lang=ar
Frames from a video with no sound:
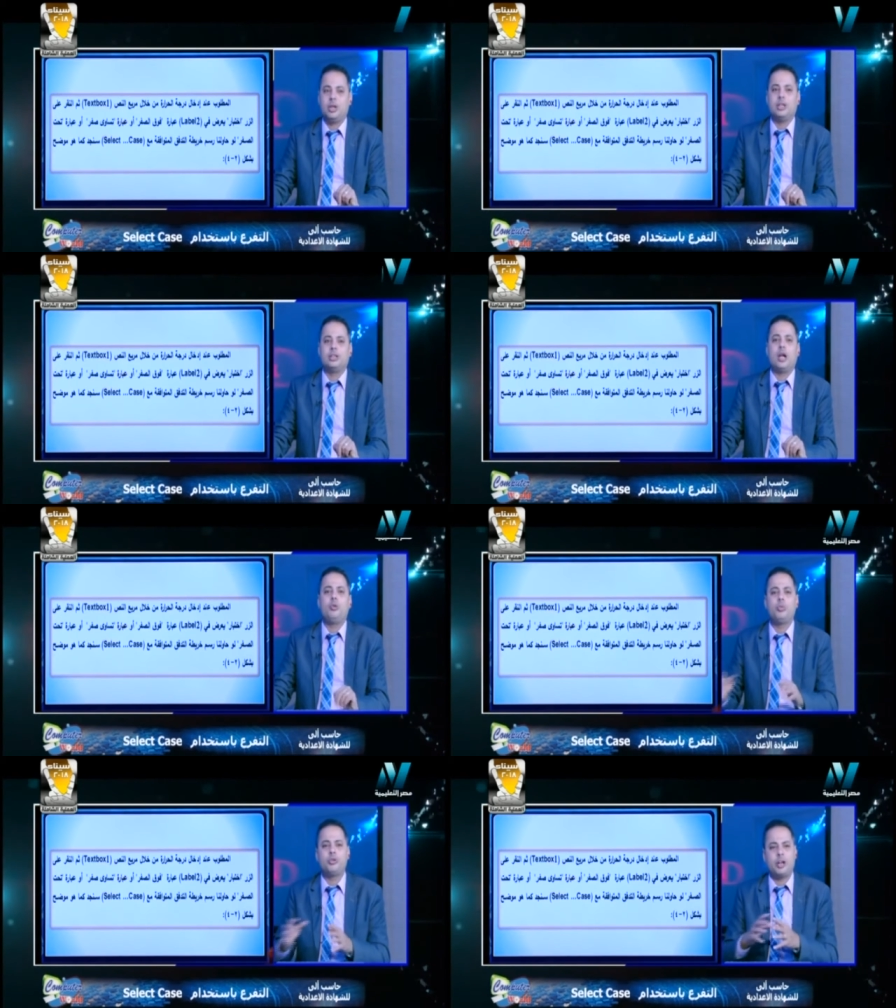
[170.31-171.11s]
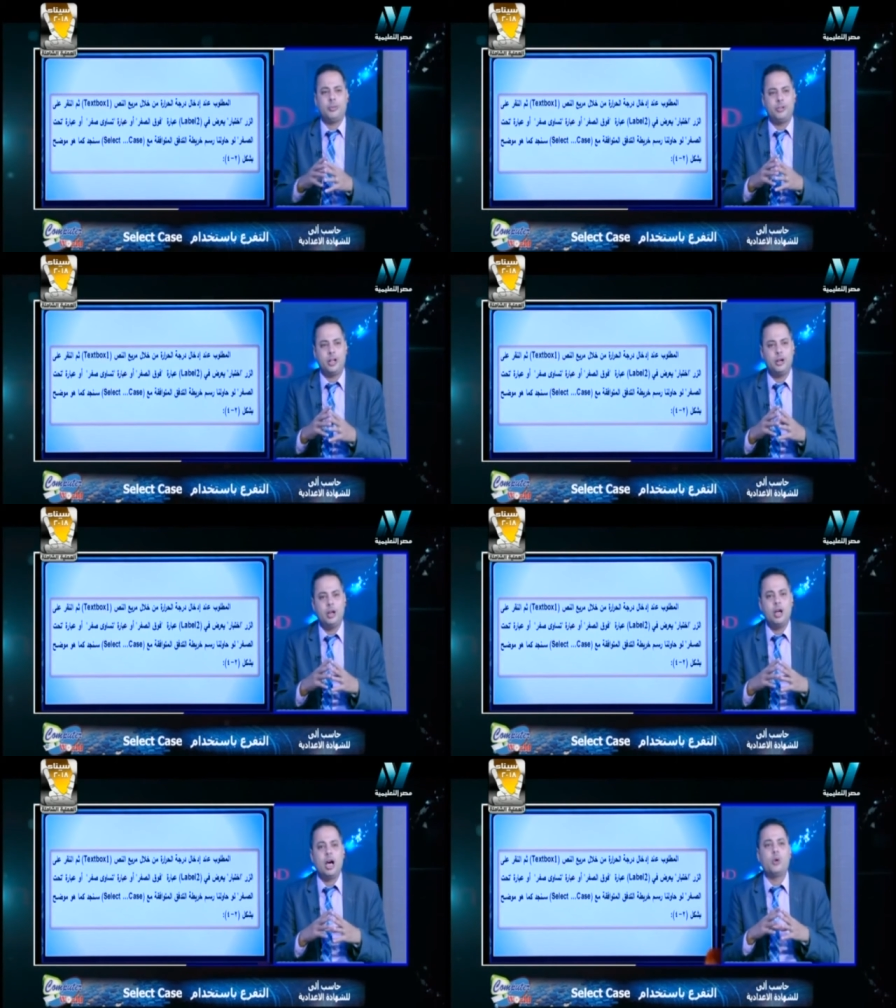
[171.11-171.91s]
تعالوا نبص على مثال
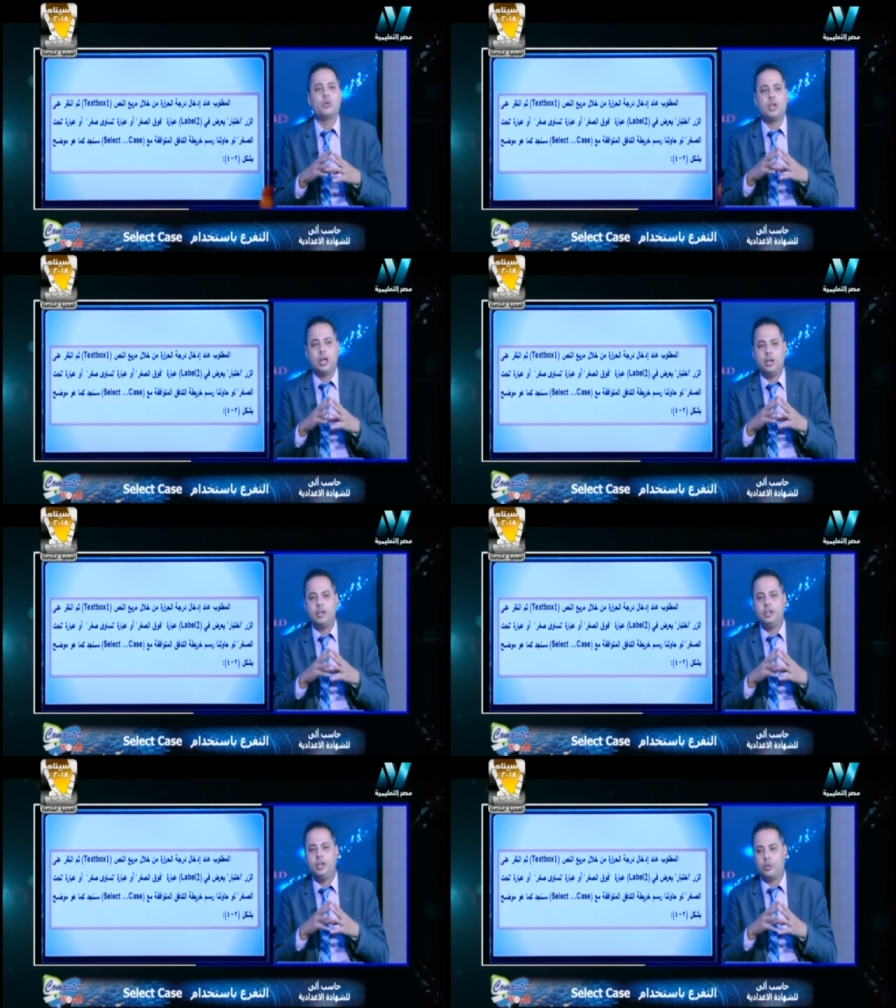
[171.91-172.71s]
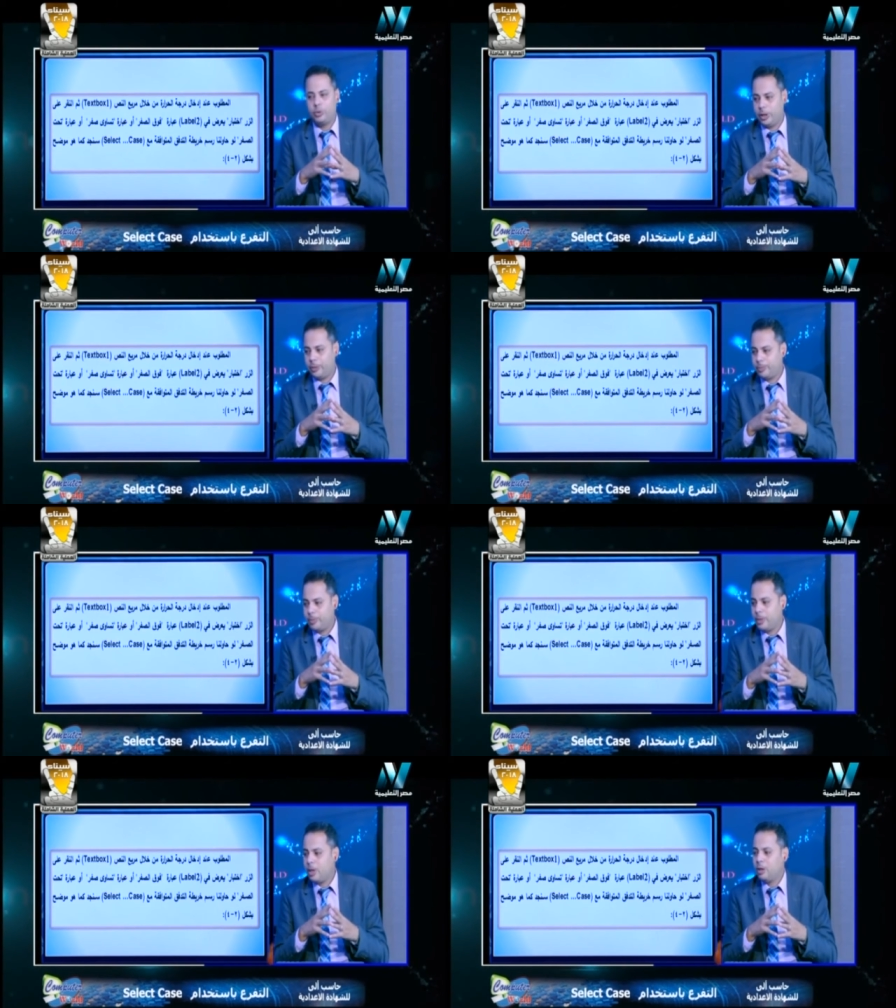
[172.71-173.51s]
هيوضح لنا الدنيا كلها
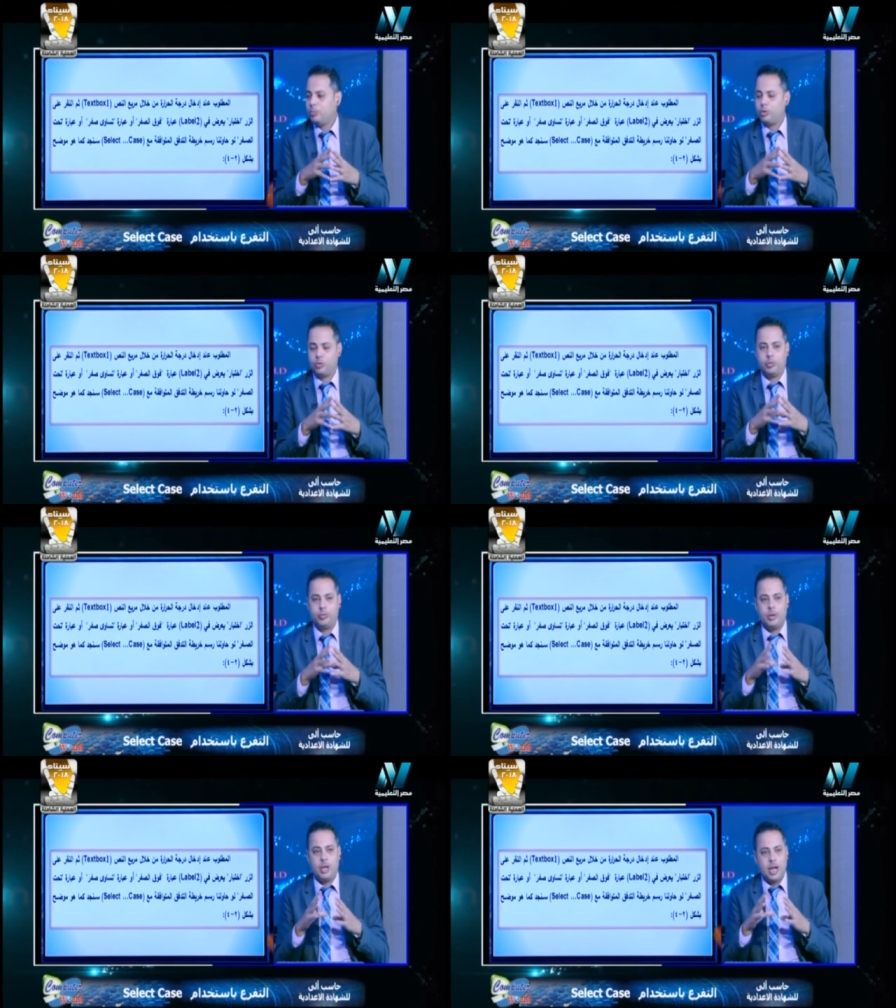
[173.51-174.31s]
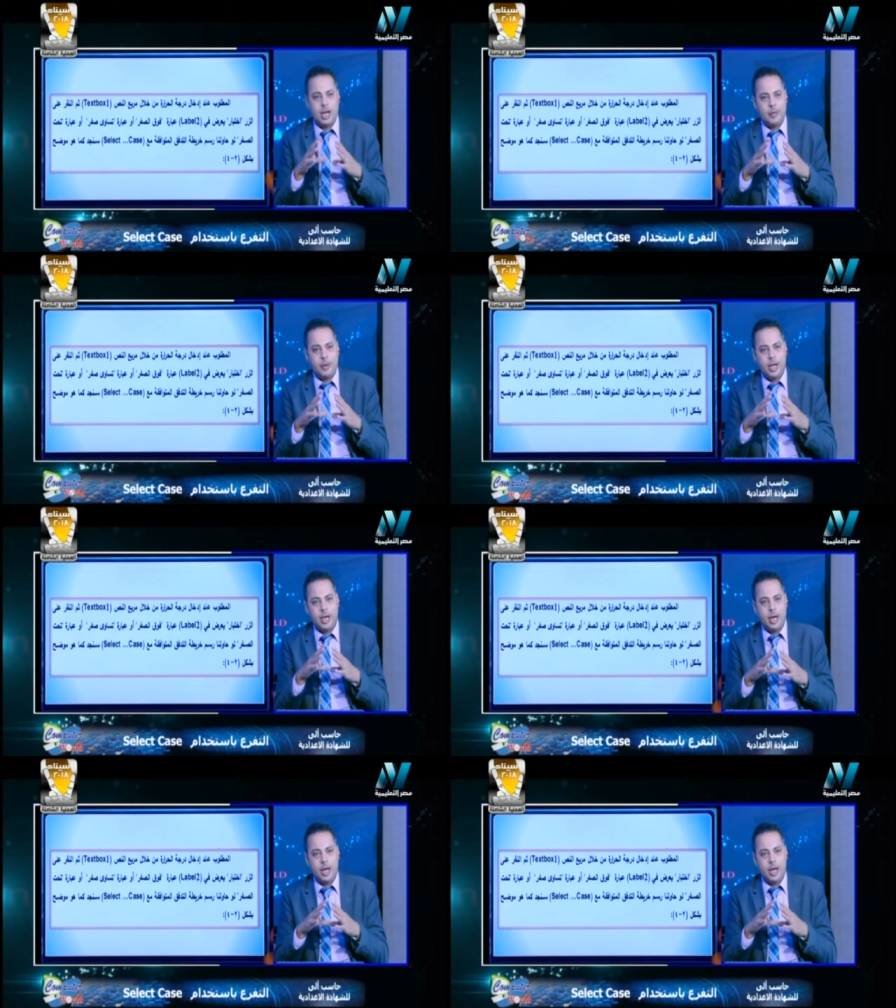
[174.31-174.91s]
بصوا أنا معايا